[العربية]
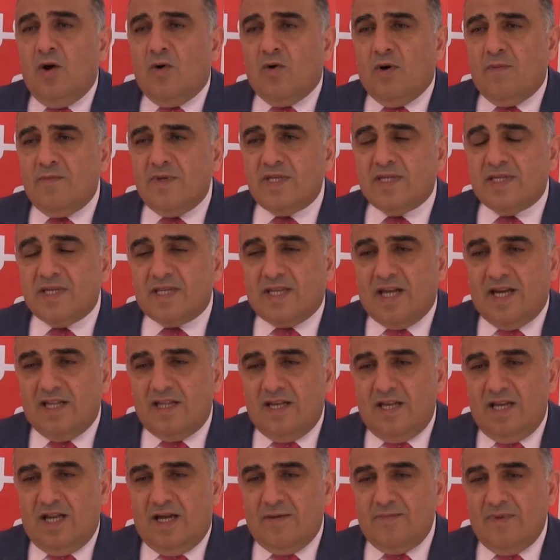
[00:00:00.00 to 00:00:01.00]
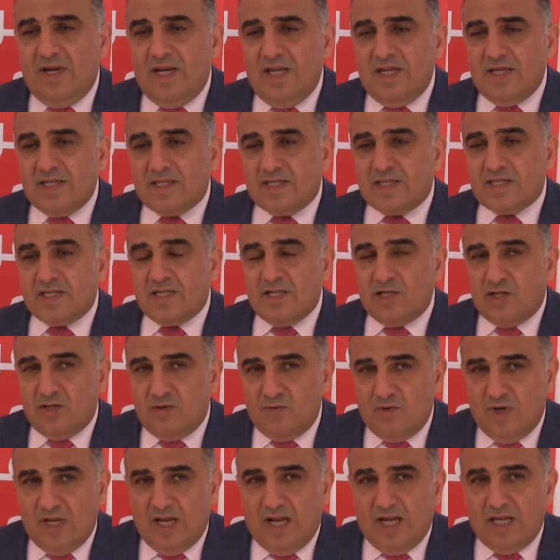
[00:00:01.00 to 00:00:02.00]
ومست هذه العملية
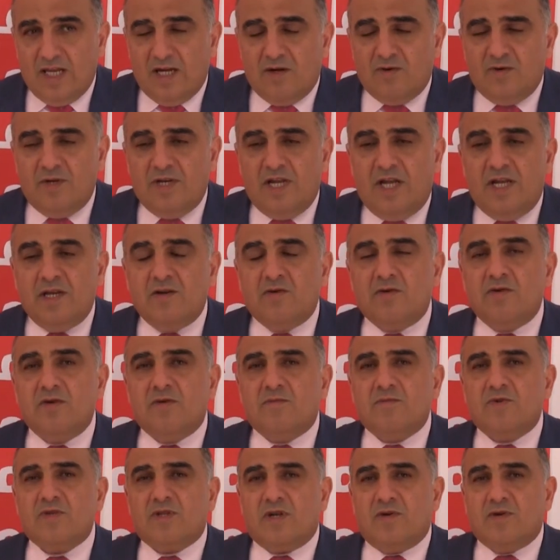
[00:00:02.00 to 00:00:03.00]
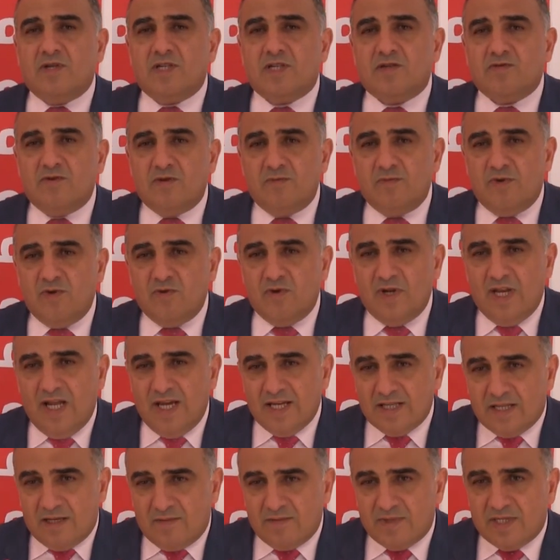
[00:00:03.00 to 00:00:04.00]
16 ولاية ونحن اليوم متواجدون
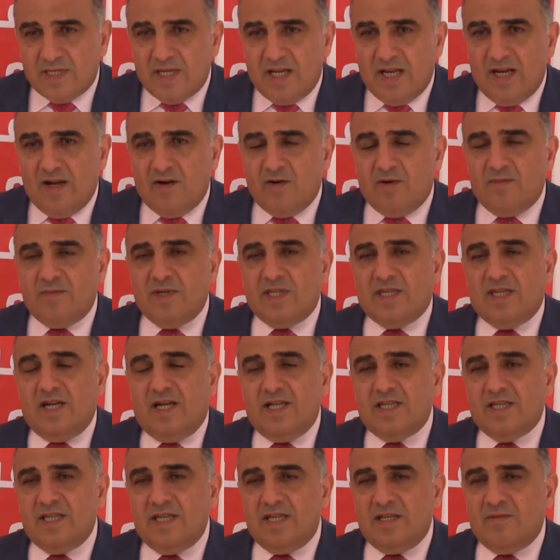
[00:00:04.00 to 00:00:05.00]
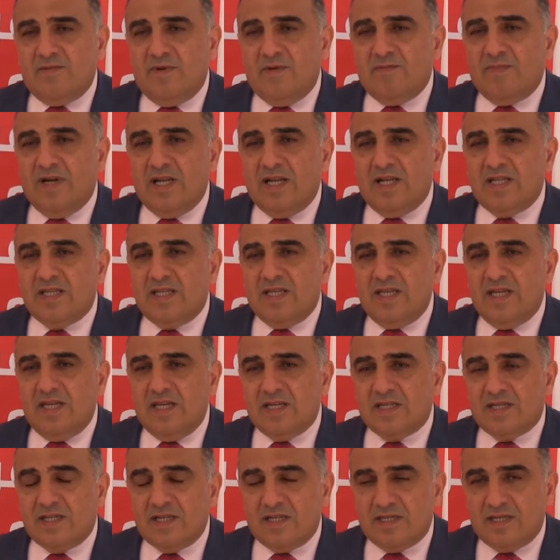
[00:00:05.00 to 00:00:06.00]
بولاية المسيلة وبالتحديد
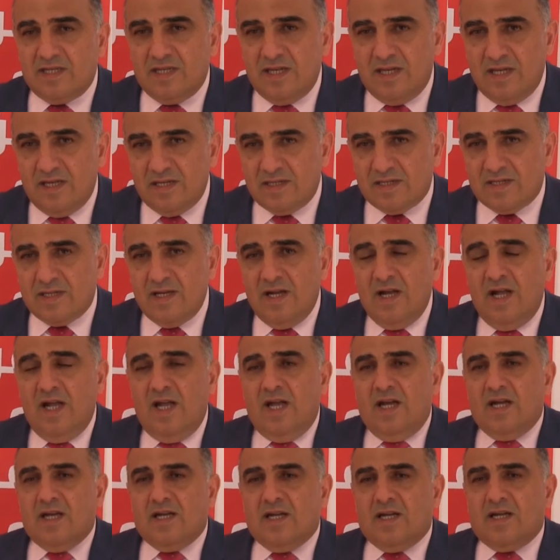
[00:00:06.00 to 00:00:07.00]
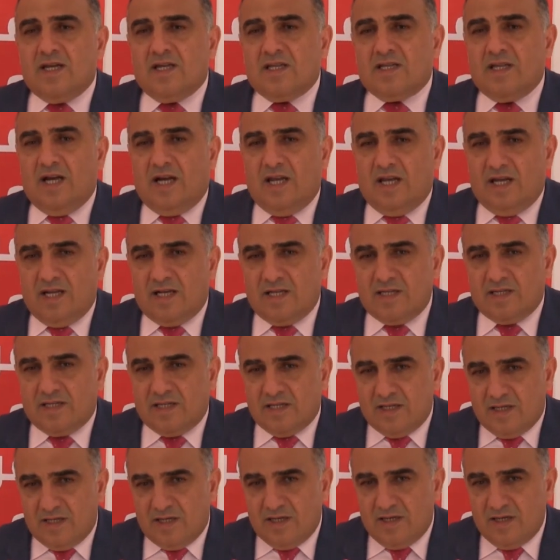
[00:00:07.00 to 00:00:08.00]
ببلدية الديس آه، دائرة
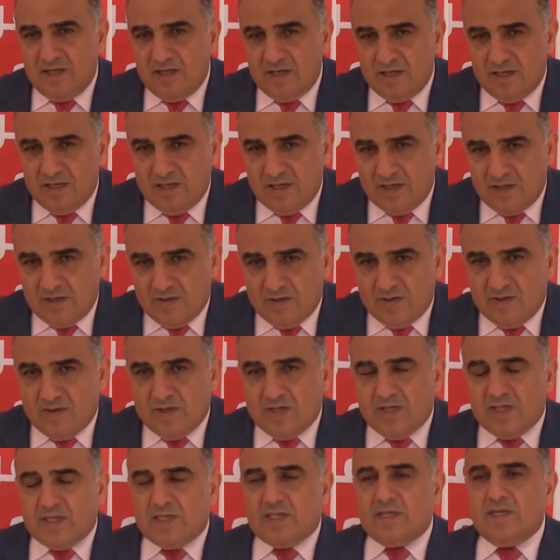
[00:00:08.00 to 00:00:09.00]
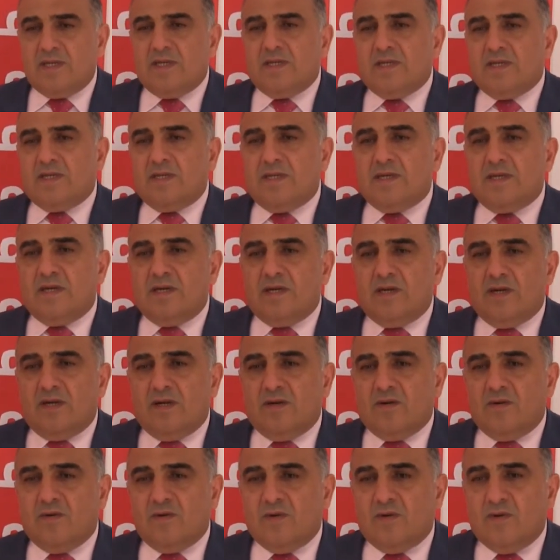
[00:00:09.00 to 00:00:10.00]
آه،
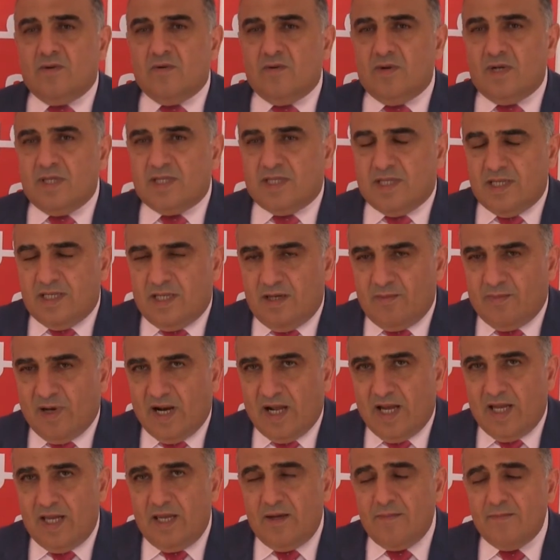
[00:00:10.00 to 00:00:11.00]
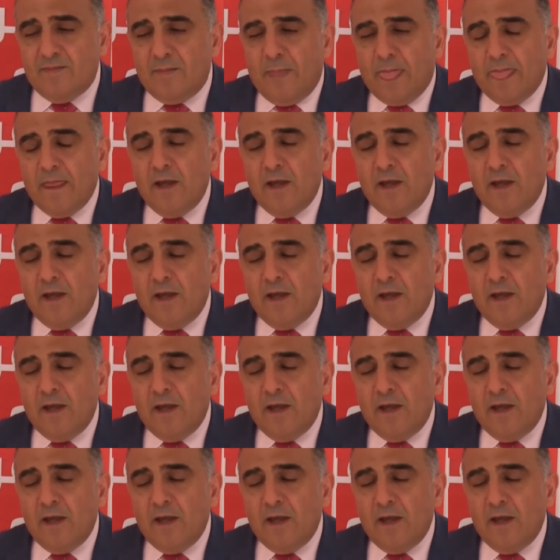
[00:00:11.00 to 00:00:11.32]
آه، ولد سيدي ابراهيم